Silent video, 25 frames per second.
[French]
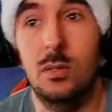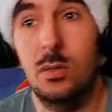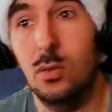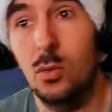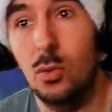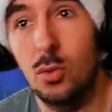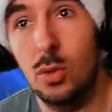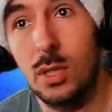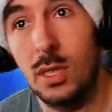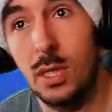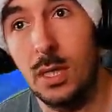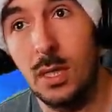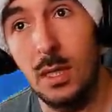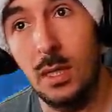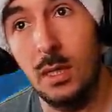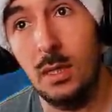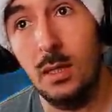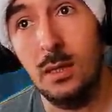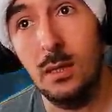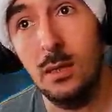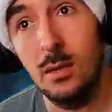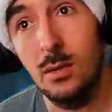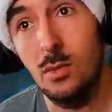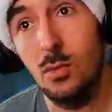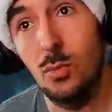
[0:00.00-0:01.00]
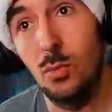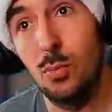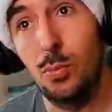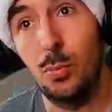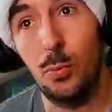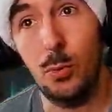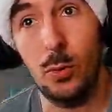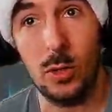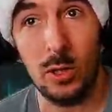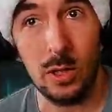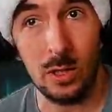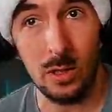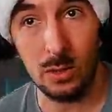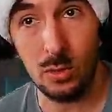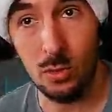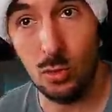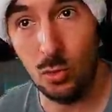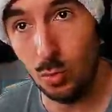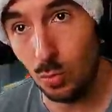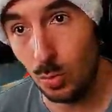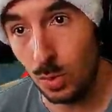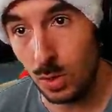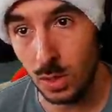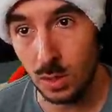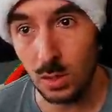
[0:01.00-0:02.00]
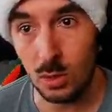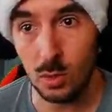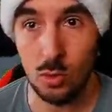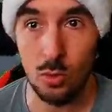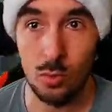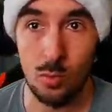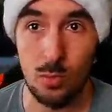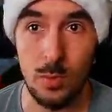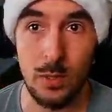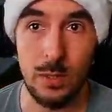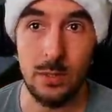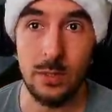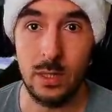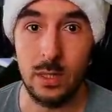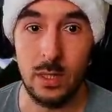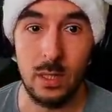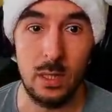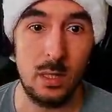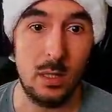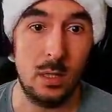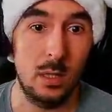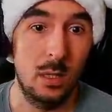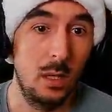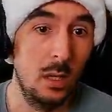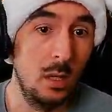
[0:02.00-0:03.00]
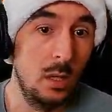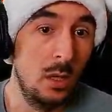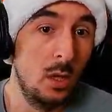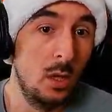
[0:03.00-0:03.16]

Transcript: ok, on pourrait assumer que Blizzard